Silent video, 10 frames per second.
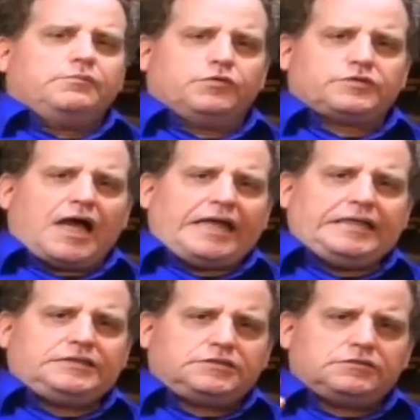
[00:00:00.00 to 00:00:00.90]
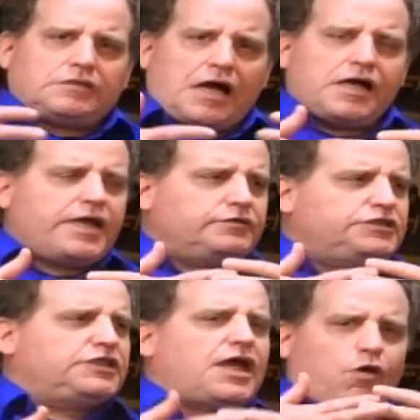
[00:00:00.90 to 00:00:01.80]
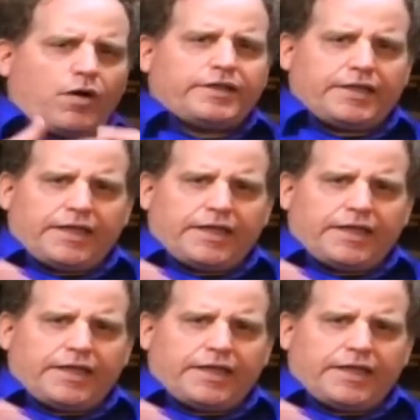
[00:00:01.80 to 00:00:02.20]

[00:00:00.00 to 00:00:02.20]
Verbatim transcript: もう対立を考える時代終わり、